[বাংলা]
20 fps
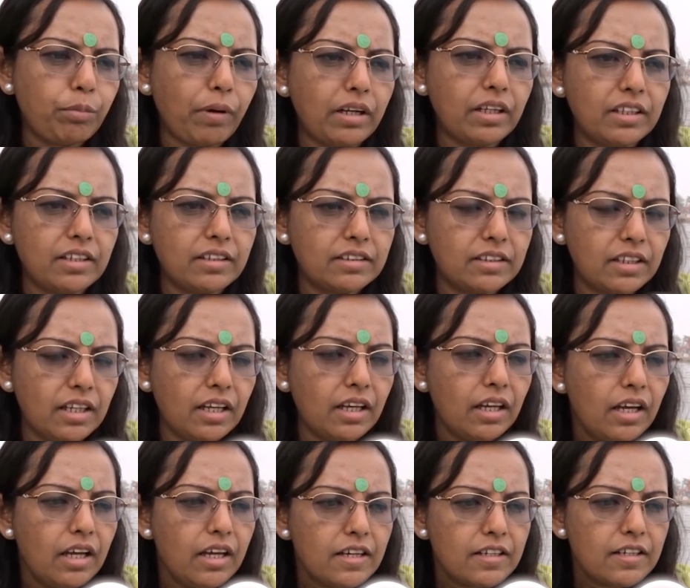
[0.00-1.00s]
পাড়ে এই যে
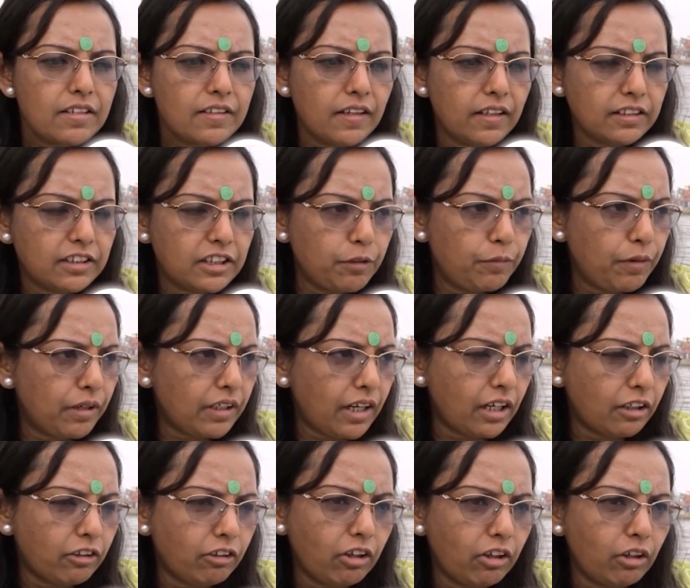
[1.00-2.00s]
সিমেন্ট
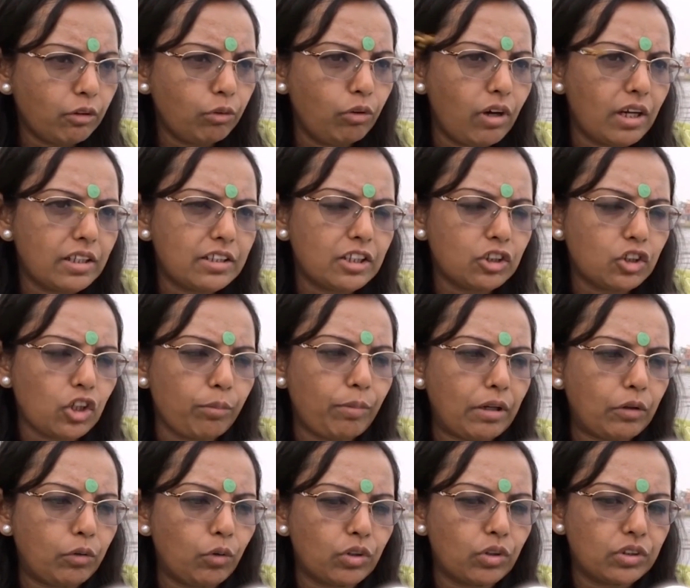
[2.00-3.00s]
কারখানাগুলো আছে সবাই
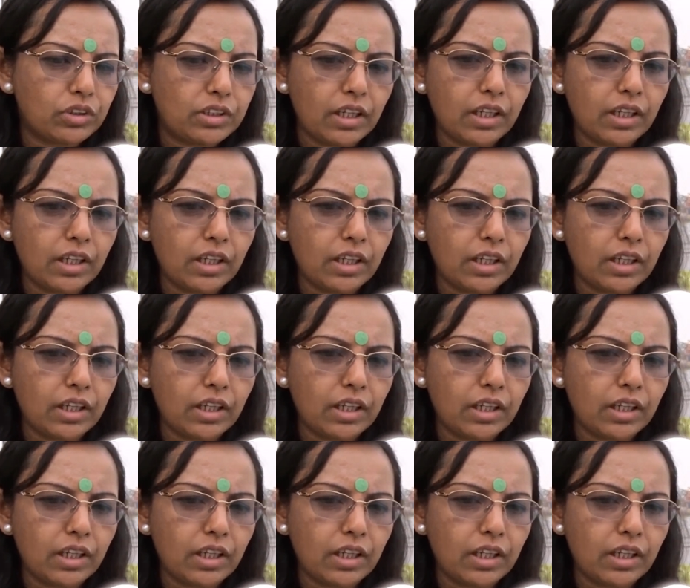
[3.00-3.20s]
করছে